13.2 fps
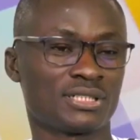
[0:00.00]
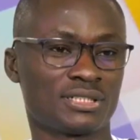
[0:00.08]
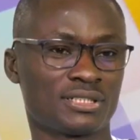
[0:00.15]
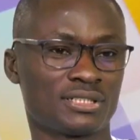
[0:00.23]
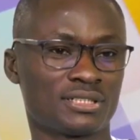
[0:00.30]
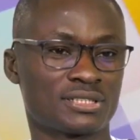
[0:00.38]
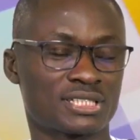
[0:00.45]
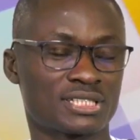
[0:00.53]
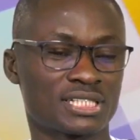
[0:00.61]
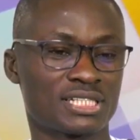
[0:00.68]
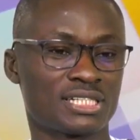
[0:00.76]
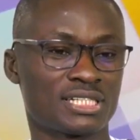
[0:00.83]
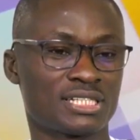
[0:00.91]
euh,
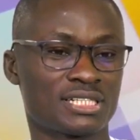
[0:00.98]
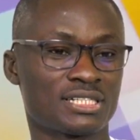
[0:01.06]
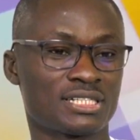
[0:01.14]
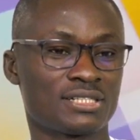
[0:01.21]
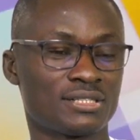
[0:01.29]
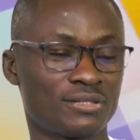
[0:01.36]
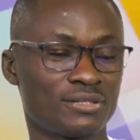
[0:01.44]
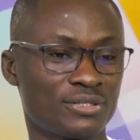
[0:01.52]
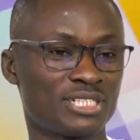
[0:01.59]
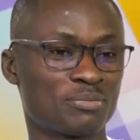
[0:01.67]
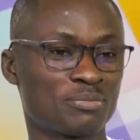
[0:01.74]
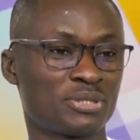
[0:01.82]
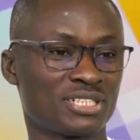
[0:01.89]
c'est l'un
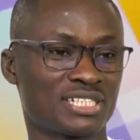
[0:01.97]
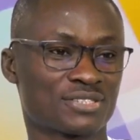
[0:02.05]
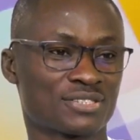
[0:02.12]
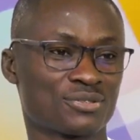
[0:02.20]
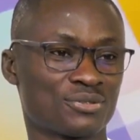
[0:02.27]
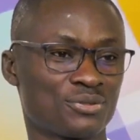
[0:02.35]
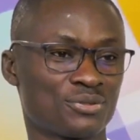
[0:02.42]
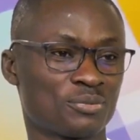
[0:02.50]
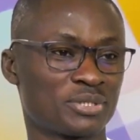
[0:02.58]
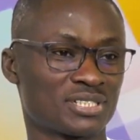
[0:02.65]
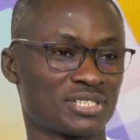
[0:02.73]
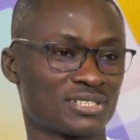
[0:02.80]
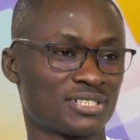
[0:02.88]
des plans d'action du
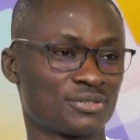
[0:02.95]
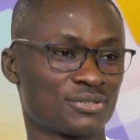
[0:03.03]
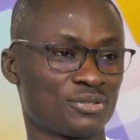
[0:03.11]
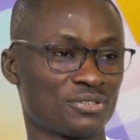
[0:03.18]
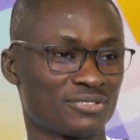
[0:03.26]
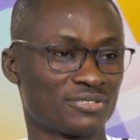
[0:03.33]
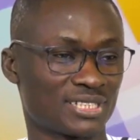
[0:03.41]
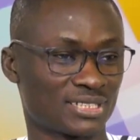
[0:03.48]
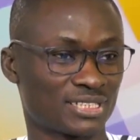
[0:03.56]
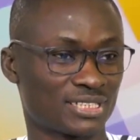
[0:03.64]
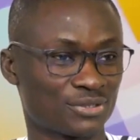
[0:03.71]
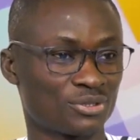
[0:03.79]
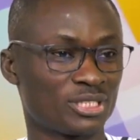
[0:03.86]
président de
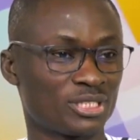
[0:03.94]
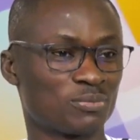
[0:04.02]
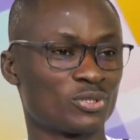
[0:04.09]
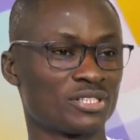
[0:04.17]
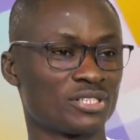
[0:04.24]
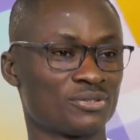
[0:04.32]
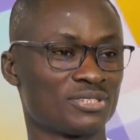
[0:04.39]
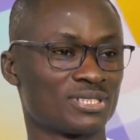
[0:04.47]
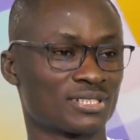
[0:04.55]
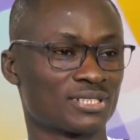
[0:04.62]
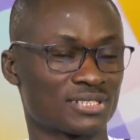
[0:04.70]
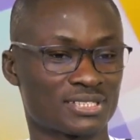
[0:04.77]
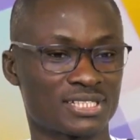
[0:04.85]
l'université de déployer le
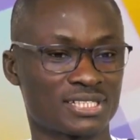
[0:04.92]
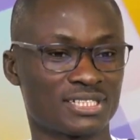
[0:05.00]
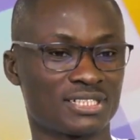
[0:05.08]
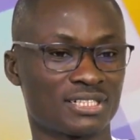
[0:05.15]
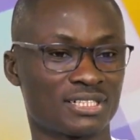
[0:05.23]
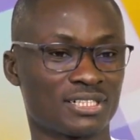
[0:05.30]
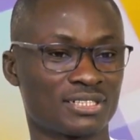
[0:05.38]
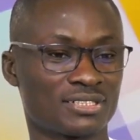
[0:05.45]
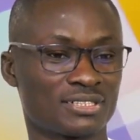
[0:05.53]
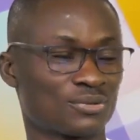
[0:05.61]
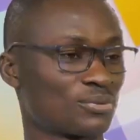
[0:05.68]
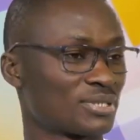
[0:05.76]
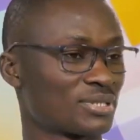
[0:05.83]
distanciel dans,
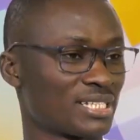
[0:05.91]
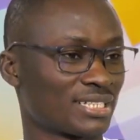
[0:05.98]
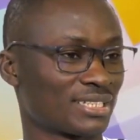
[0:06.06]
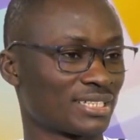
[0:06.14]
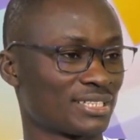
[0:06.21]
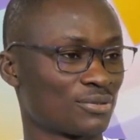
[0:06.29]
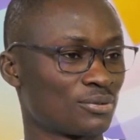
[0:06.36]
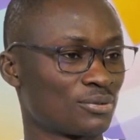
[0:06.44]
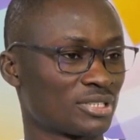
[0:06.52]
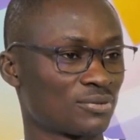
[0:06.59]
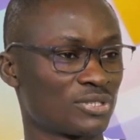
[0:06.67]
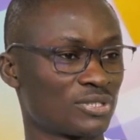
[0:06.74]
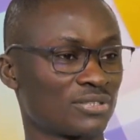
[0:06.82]
dans toutes les
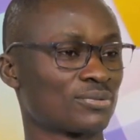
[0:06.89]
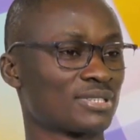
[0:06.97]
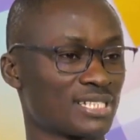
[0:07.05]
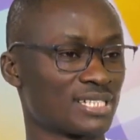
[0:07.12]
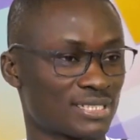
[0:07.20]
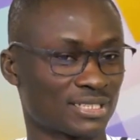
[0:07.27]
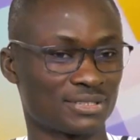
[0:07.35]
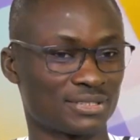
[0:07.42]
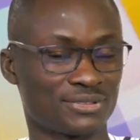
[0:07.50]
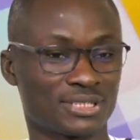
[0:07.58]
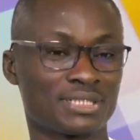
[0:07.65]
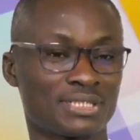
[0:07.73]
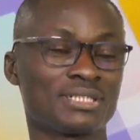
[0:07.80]
catégories ou dans toutes les
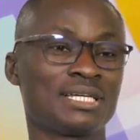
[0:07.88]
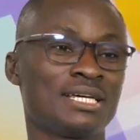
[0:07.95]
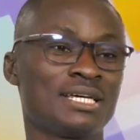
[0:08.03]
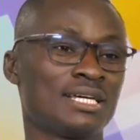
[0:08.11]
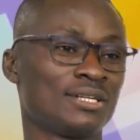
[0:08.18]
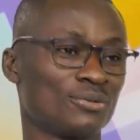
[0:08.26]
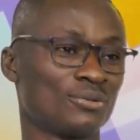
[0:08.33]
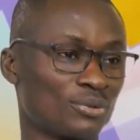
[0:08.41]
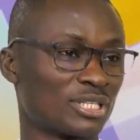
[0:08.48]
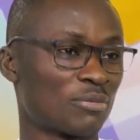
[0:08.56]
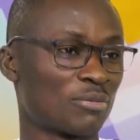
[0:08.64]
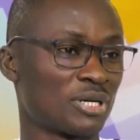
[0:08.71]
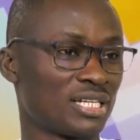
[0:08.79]
activités
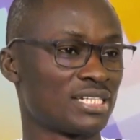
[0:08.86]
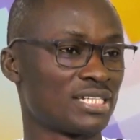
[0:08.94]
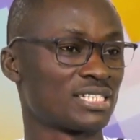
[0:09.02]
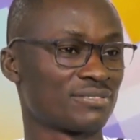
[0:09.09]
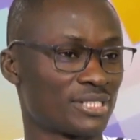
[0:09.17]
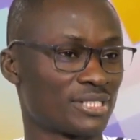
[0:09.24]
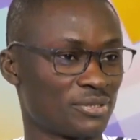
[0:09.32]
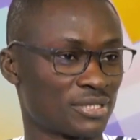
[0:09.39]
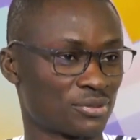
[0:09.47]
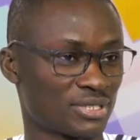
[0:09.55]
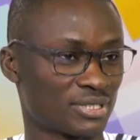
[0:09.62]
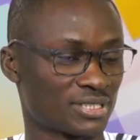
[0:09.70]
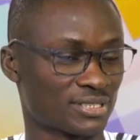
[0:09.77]
notamment les
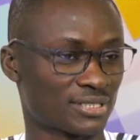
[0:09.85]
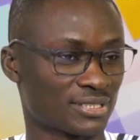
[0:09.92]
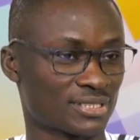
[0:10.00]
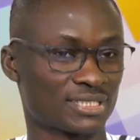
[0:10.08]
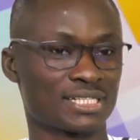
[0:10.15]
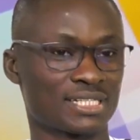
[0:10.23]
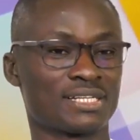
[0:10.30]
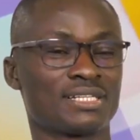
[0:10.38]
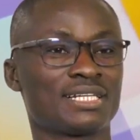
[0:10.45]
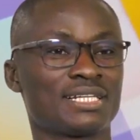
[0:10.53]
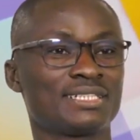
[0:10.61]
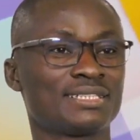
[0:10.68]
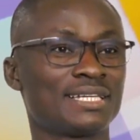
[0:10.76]
évaluations en distanciel.
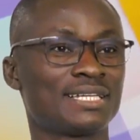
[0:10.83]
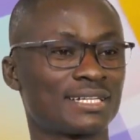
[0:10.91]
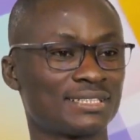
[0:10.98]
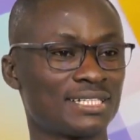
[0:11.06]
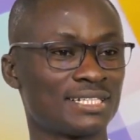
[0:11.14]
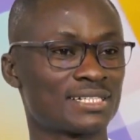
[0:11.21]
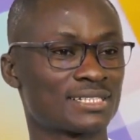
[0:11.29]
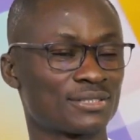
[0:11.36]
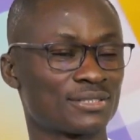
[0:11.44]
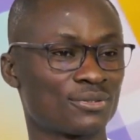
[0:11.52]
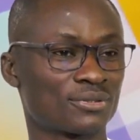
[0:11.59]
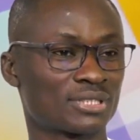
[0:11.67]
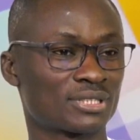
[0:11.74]
L'année dernière, c'est
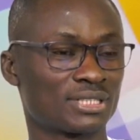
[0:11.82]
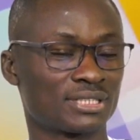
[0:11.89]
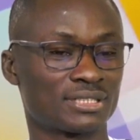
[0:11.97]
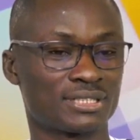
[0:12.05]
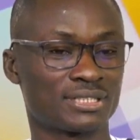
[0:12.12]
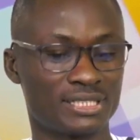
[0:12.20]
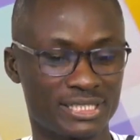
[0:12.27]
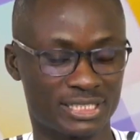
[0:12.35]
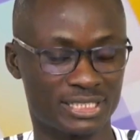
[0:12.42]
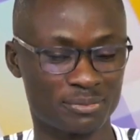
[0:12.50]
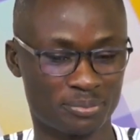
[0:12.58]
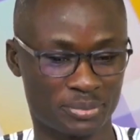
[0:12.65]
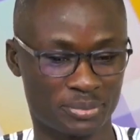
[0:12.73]
donc euh,
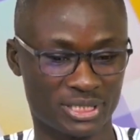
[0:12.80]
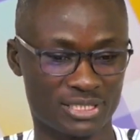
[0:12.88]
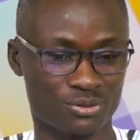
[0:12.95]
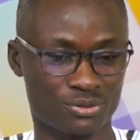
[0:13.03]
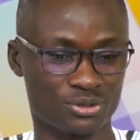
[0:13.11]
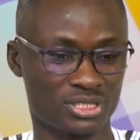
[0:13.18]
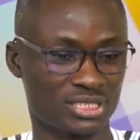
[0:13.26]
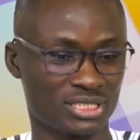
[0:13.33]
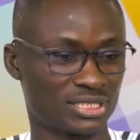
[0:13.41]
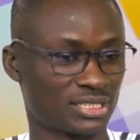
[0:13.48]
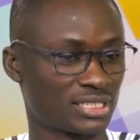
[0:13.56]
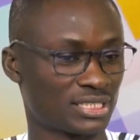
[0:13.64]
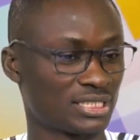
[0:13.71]
l'équipe
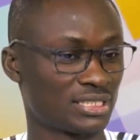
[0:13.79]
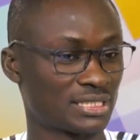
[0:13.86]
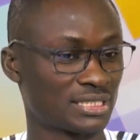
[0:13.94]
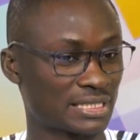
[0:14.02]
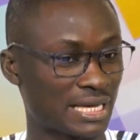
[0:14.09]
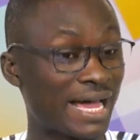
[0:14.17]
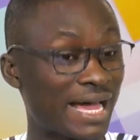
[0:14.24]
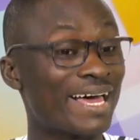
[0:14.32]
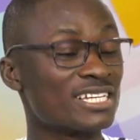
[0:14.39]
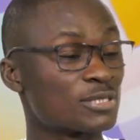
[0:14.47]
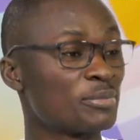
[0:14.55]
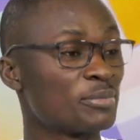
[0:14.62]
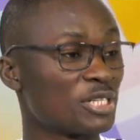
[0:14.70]
pédagogique qui à
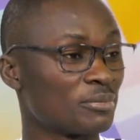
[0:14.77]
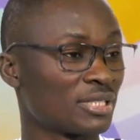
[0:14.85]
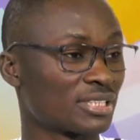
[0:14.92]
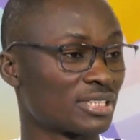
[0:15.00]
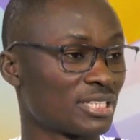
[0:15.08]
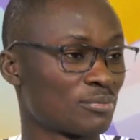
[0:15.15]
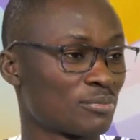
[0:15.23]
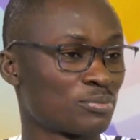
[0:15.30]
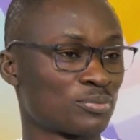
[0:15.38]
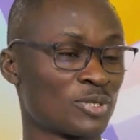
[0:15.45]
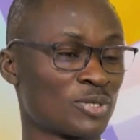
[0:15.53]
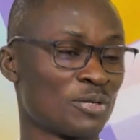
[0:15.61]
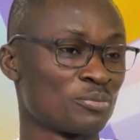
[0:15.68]
expérimenter,
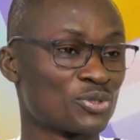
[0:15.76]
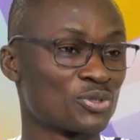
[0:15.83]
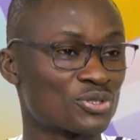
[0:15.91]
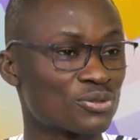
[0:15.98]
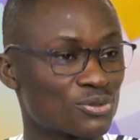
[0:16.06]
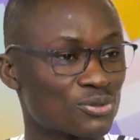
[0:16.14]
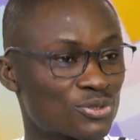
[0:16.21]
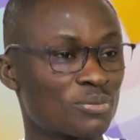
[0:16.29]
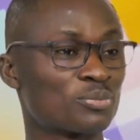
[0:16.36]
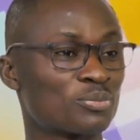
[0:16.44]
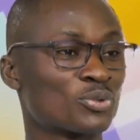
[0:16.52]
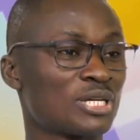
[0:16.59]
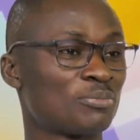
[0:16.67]
puisque nous
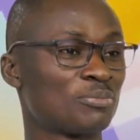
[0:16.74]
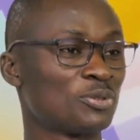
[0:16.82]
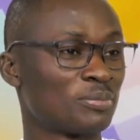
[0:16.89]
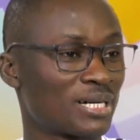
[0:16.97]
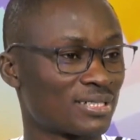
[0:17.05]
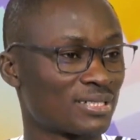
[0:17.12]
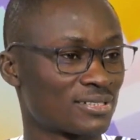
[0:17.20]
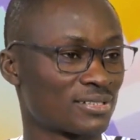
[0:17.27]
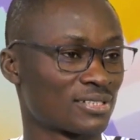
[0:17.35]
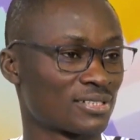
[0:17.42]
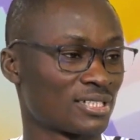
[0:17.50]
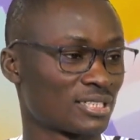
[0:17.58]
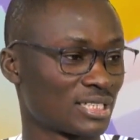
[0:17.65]
sommes pour la plupart des
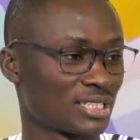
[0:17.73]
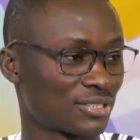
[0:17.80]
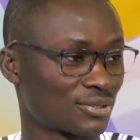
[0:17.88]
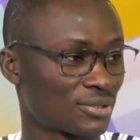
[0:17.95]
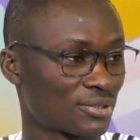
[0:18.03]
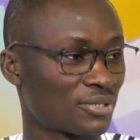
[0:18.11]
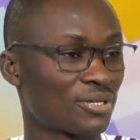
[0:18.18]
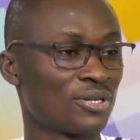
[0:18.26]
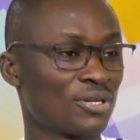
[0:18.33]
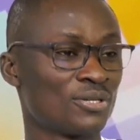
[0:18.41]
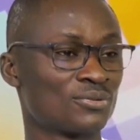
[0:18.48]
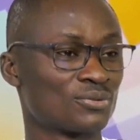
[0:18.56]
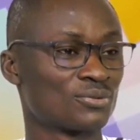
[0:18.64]
enseignants-chercheurs,
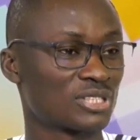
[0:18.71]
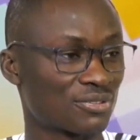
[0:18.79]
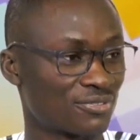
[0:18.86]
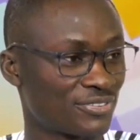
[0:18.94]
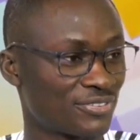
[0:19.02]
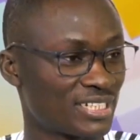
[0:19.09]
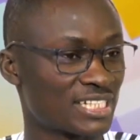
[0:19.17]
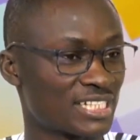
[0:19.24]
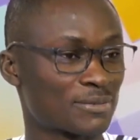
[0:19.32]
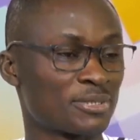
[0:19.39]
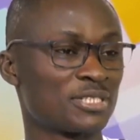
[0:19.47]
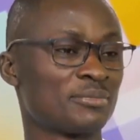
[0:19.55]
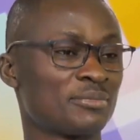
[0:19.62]
nous avons fait
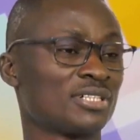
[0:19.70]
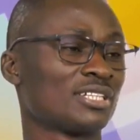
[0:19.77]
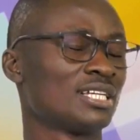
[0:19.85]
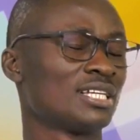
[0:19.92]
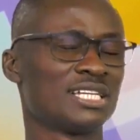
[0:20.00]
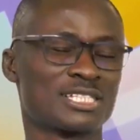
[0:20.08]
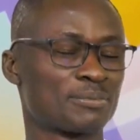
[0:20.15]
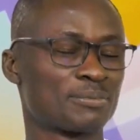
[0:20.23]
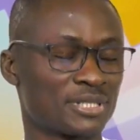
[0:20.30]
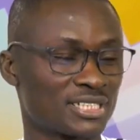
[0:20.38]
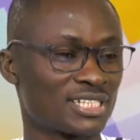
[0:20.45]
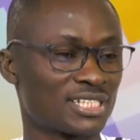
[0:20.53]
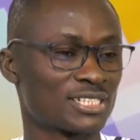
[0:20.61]

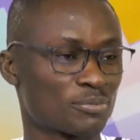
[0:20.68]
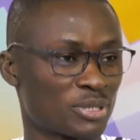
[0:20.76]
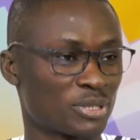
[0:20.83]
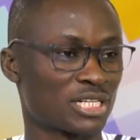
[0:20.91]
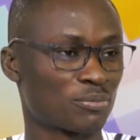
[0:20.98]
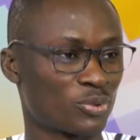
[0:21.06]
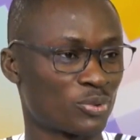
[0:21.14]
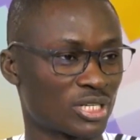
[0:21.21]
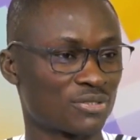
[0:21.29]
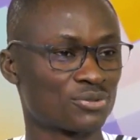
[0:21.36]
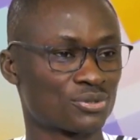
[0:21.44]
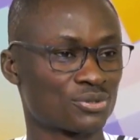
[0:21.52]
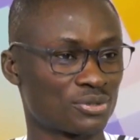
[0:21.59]
l'expérience par rapport
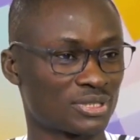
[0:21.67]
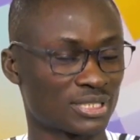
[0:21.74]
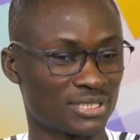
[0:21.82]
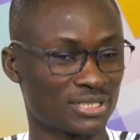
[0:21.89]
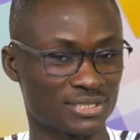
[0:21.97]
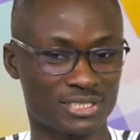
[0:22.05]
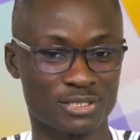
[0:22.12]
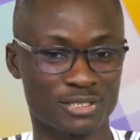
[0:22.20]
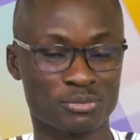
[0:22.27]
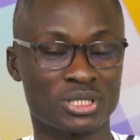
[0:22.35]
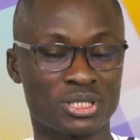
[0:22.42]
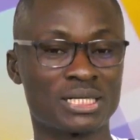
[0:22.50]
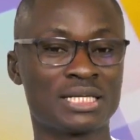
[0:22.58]
à nos unités
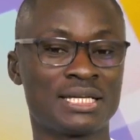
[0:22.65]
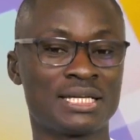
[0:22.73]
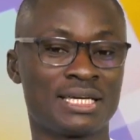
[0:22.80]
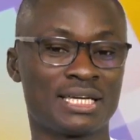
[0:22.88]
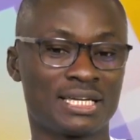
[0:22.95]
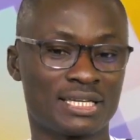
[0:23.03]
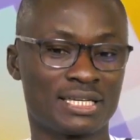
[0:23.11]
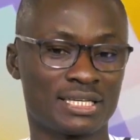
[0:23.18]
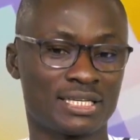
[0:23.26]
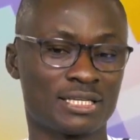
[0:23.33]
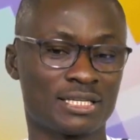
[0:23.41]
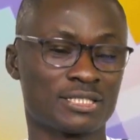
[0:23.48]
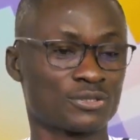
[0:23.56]
d'enseignement
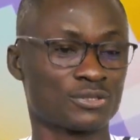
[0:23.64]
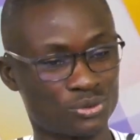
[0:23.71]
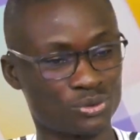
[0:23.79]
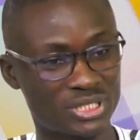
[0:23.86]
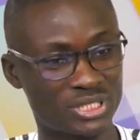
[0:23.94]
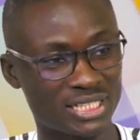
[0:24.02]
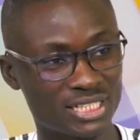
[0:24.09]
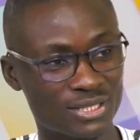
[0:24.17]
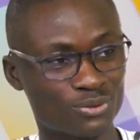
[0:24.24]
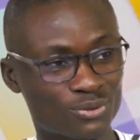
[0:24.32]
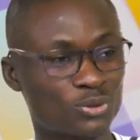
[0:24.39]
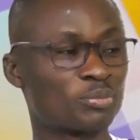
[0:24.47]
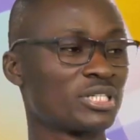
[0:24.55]
et sur des grands
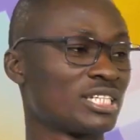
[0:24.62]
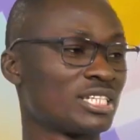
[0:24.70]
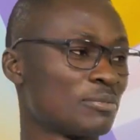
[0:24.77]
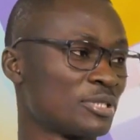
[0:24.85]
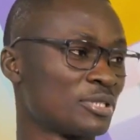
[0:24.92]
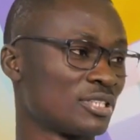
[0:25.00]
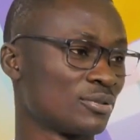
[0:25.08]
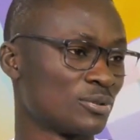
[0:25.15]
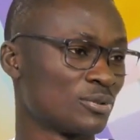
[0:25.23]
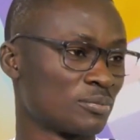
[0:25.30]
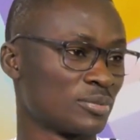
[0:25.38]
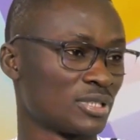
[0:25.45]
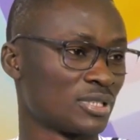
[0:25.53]
groupes et des petits groupes.